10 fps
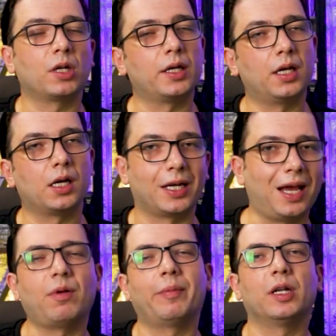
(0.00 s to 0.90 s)
القناة كل
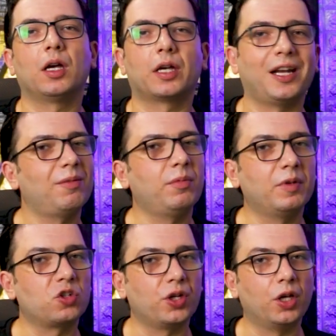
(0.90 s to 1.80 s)
اللي عم يعمل لايك كل اللي عم
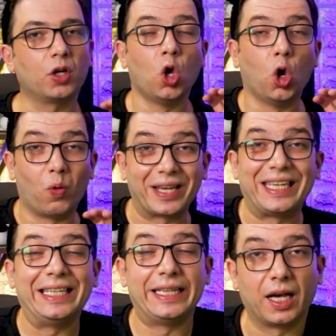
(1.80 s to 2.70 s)
يعمل شير
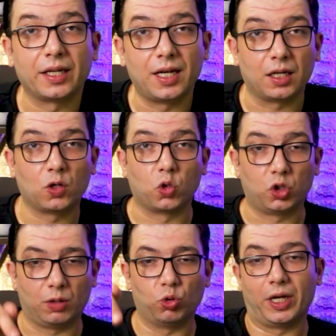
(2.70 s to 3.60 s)
وأكيد لا غنى عن أنكم
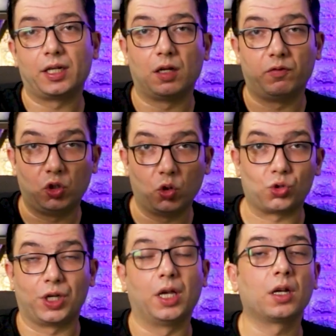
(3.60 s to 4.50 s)
تعملوا لايك للفيديو
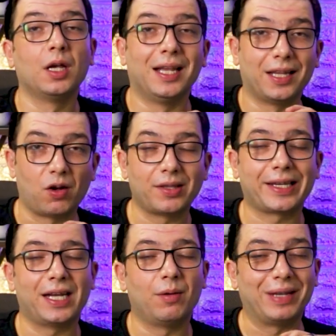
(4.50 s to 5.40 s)
وشير لأنه هذا
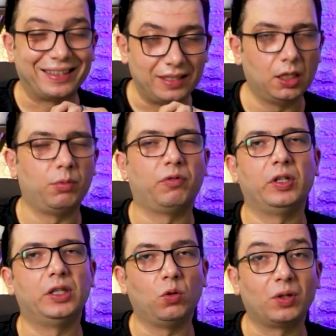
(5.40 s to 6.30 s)
كلام كثير
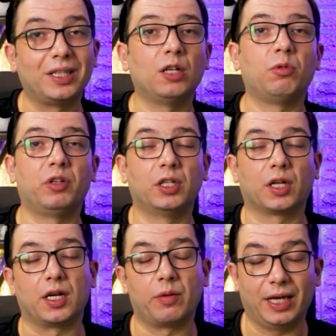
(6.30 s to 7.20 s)
بفيدني وكثير بفيد
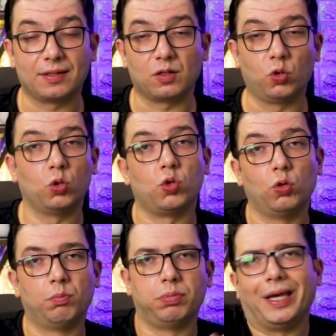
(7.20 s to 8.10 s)
القناة بحيث أنه
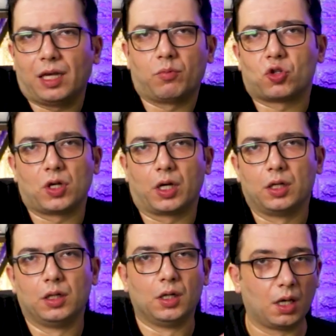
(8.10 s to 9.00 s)
يوتيوب هيك
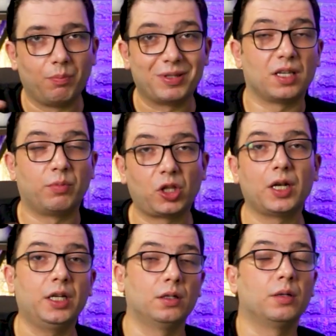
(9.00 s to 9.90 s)
بيشتغل بصير
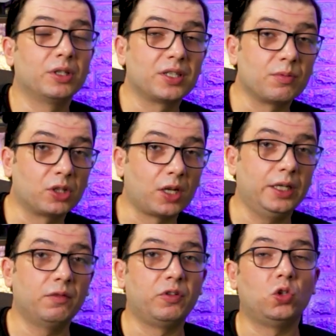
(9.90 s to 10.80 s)
بيطلع بصير
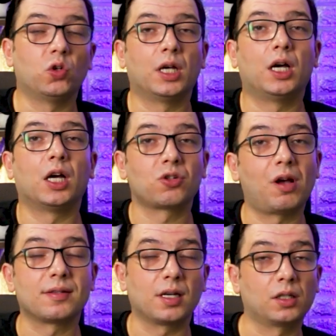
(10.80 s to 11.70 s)
بيطلع الفيديو
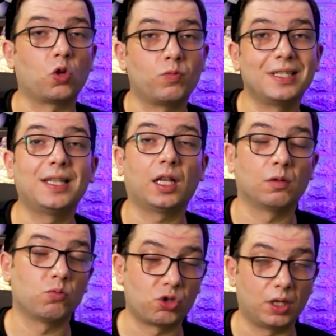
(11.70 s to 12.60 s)
لاشخاص اكثر وبزيد
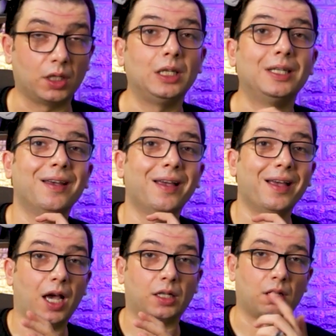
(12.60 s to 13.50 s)
عدد المشتركين
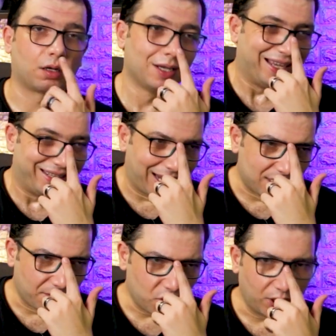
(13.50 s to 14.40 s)
اكثر
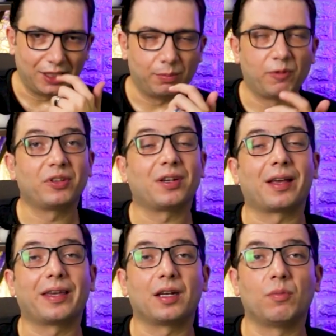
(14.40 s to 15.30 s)
للاسف الشديد بالفتره
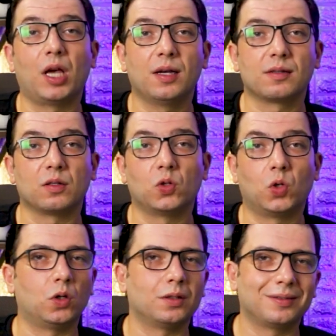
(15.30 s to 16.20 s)
الاخيره ملاحظ
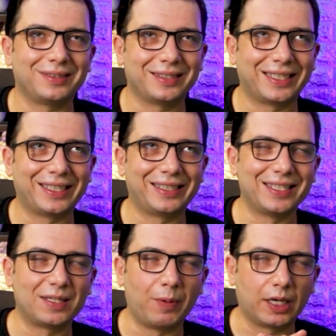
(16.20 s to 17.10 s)
انه
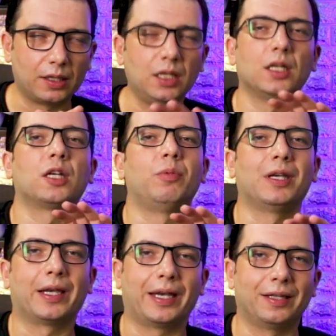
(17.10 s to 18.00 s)
نسبة كتير
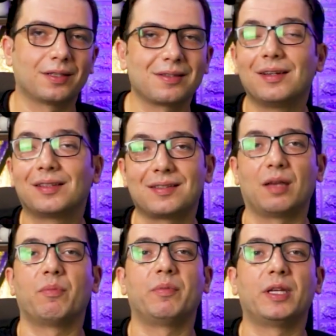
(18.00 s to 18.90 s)
كبيرة يعني تصل ل 90%
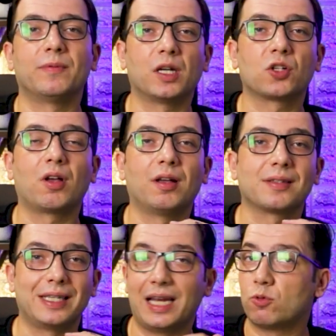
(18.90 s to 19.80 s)
من
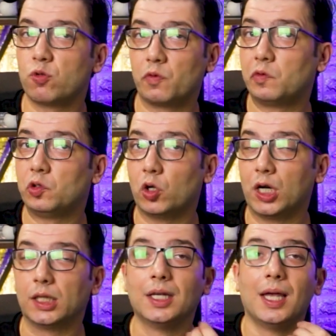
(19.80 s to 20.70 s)
الأشخاص اللي عم يشوفوا
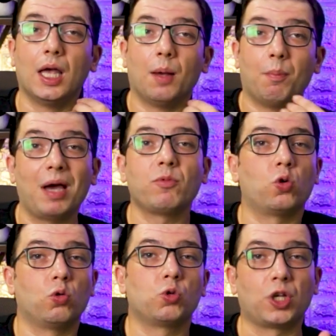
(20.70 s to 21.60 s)
الفيديوهات ما عم
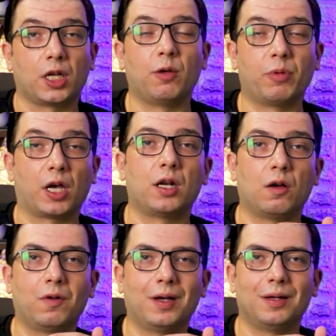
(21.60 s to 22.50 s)
يكونوا مشتركين
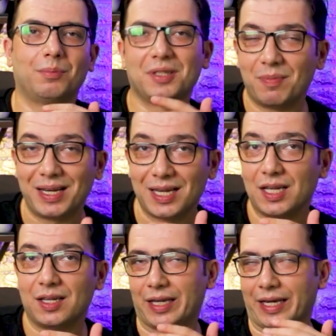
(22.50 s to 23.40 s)
بالقناة
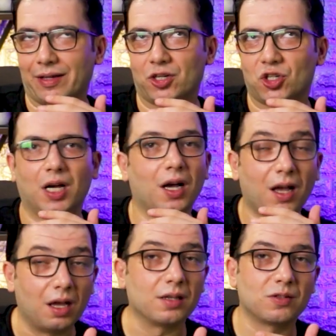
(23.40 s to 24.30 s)
فبتمنى يعني رجاء
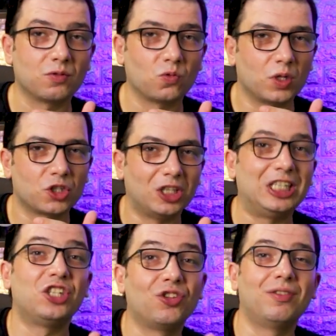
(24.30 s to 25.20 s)
خاص
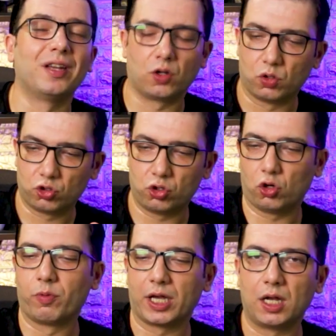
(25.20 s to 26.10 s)
وشديد جدا انكم
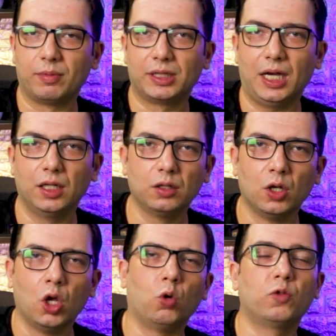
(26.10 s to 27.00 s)
تشتركوا بالقناة من تحت
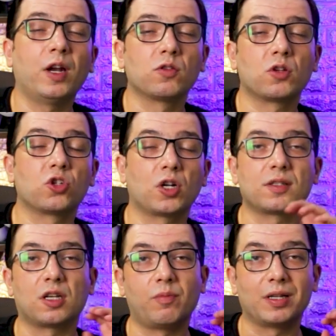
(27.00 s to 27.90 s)
وتفعلوا زر
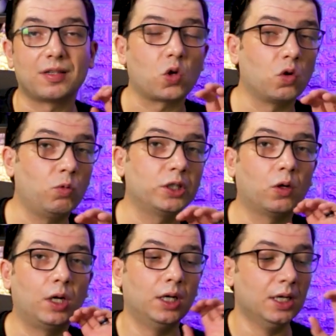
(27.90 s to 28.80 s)
الجرس كرمال يصلكم
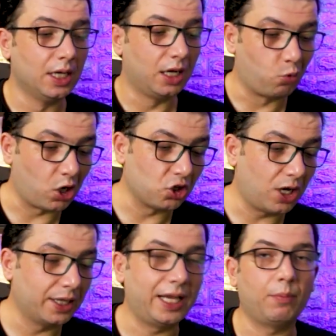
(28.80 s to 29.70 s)
المحتوى
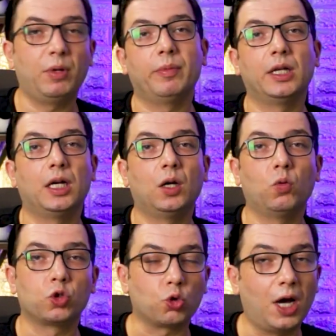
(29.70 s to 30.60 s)
المراجعات اللي عم بعملها
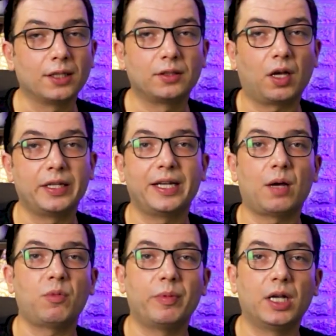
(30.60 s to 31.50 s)
والشروحات التقنية اللي
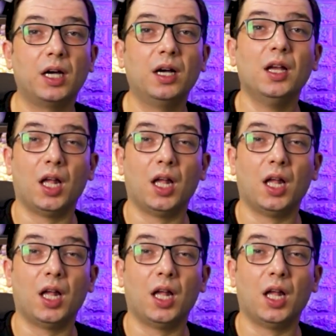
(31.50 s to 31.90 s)
عم بعملها